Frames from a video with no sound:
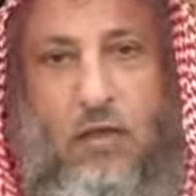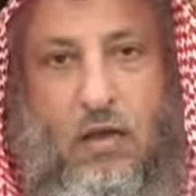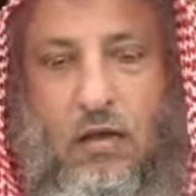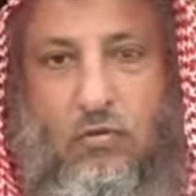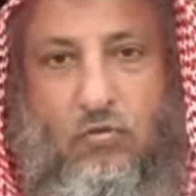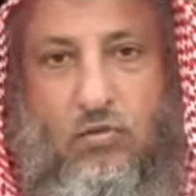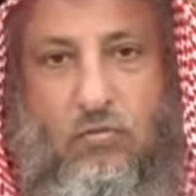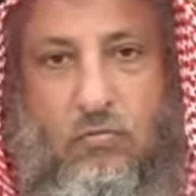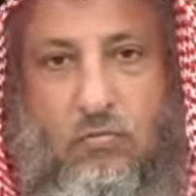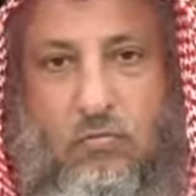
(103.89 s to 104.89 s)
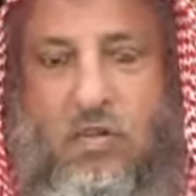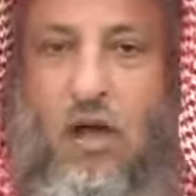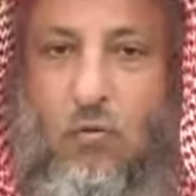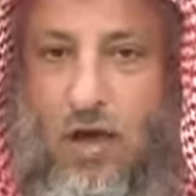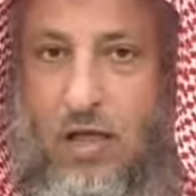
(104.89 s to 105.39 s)
أنه مسلم
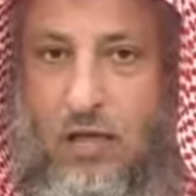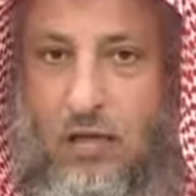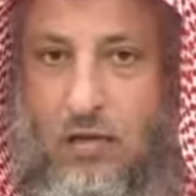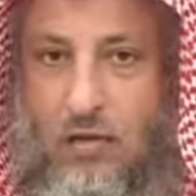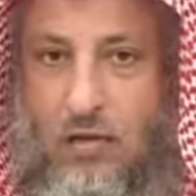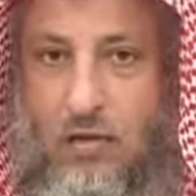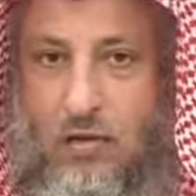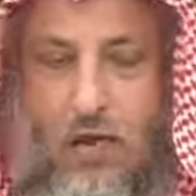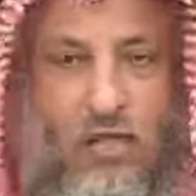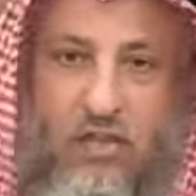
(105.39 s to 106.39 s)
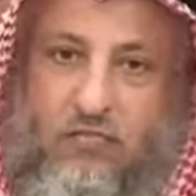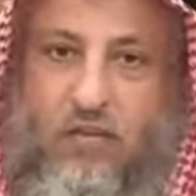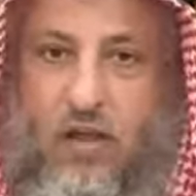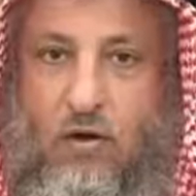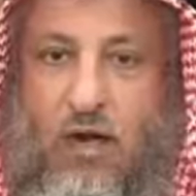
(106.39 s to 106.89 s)
بدعواه لا
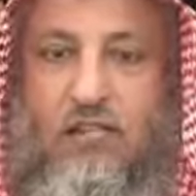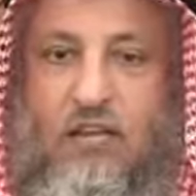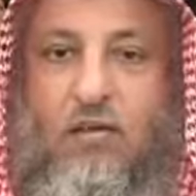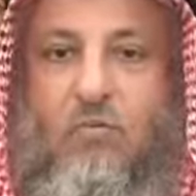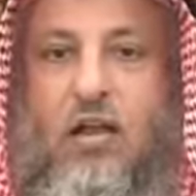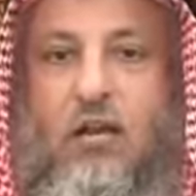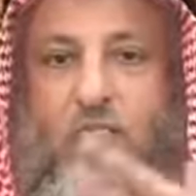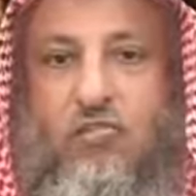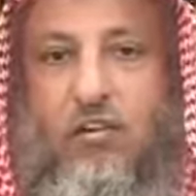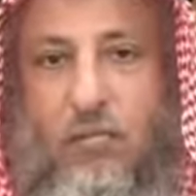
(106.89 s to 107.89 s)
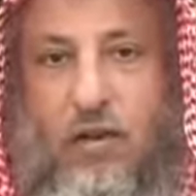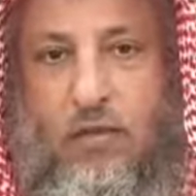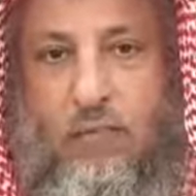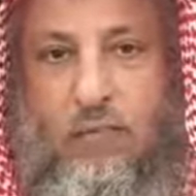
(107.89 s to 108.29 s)
تكفي دعوة أصلا لو كان مسلما